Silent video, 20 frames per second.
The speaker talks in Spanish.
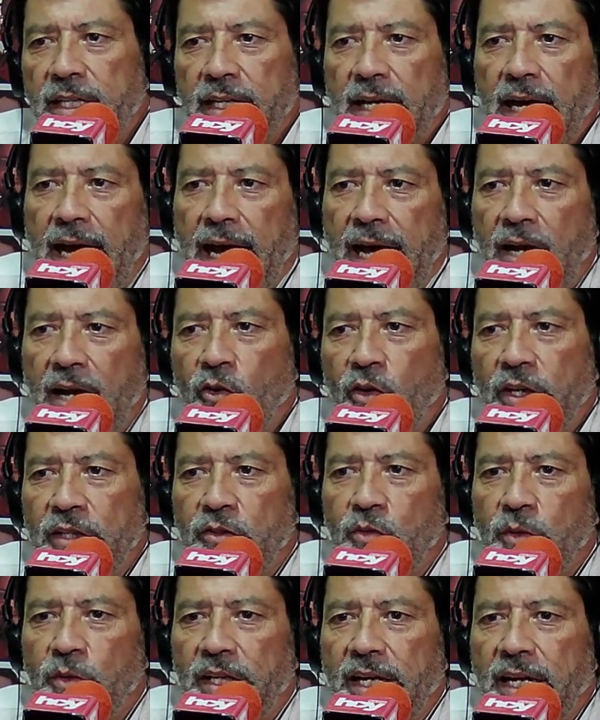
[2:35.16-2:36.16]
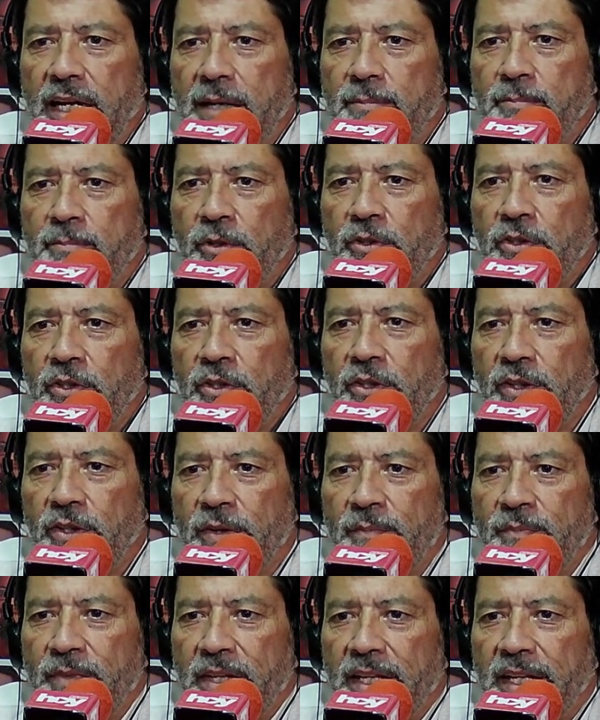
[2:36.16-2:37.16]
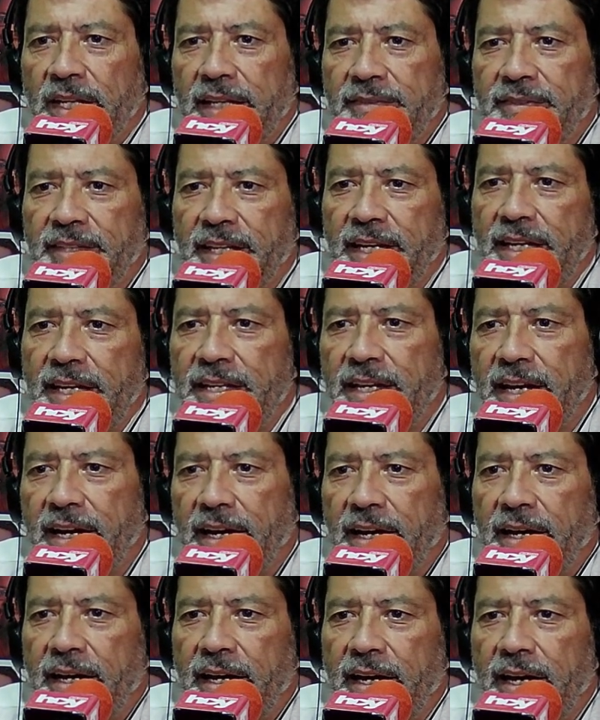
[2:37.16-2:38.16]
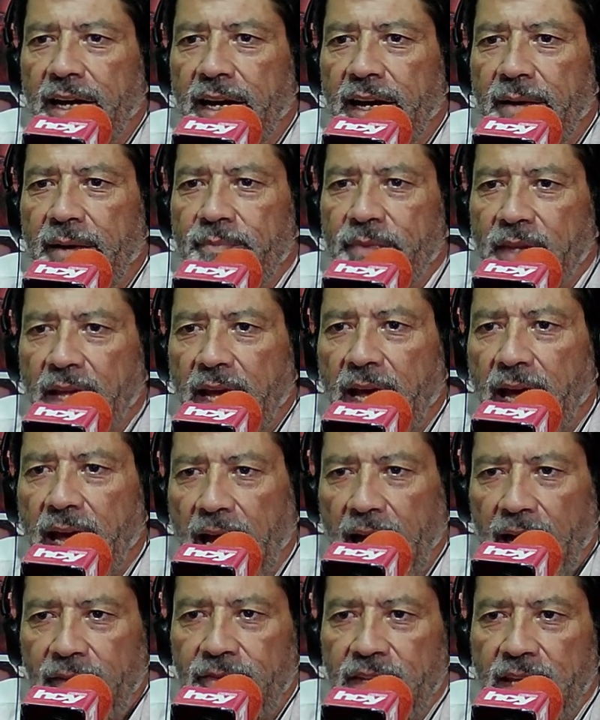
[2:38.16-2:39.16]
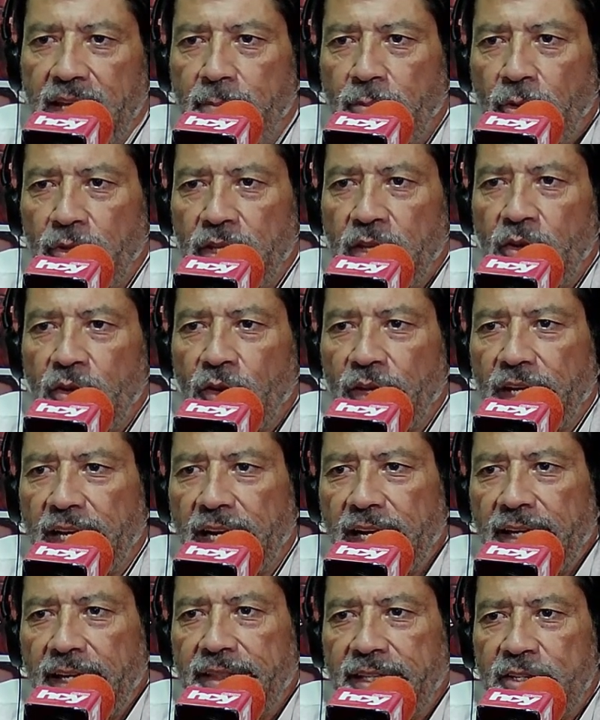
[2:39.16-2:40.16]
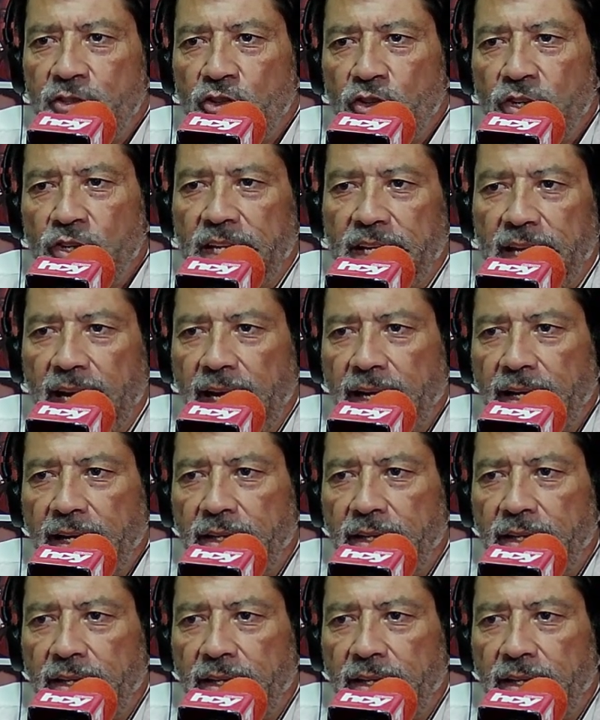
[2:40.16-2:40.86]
a lo que su hija respondió que si ella había podido dejar de lloriquear